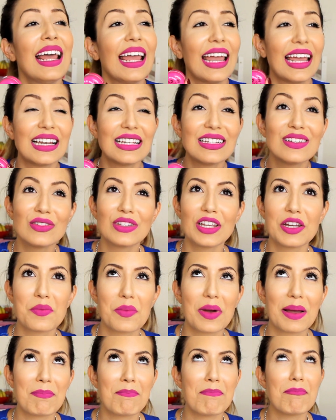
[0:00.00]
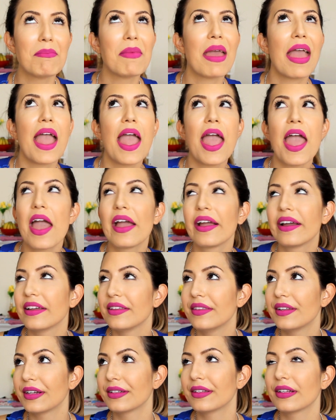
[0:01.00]
eles não têm uma mega
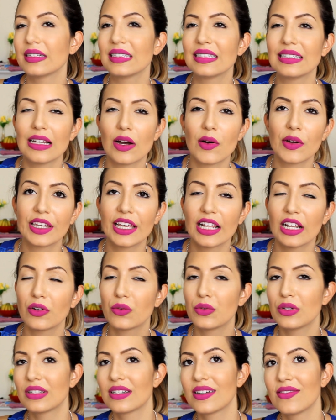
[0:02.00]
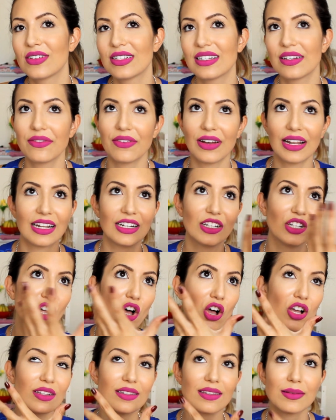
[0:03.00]
hidratação, aquela coisa que você fala,
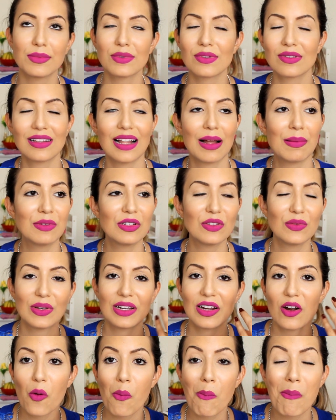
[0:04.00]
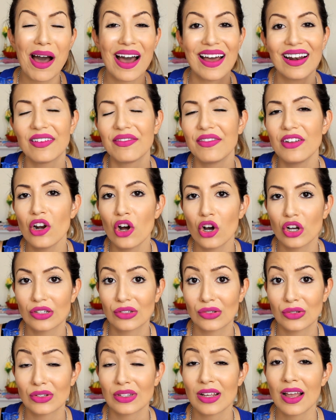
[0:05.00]
nossa, meus lábios ficam
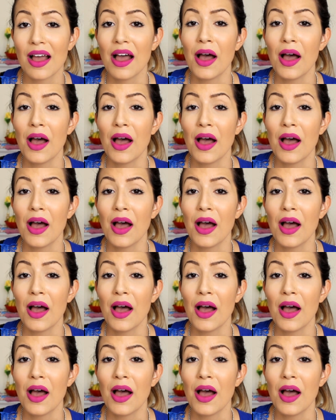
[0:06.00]
maravilhosos.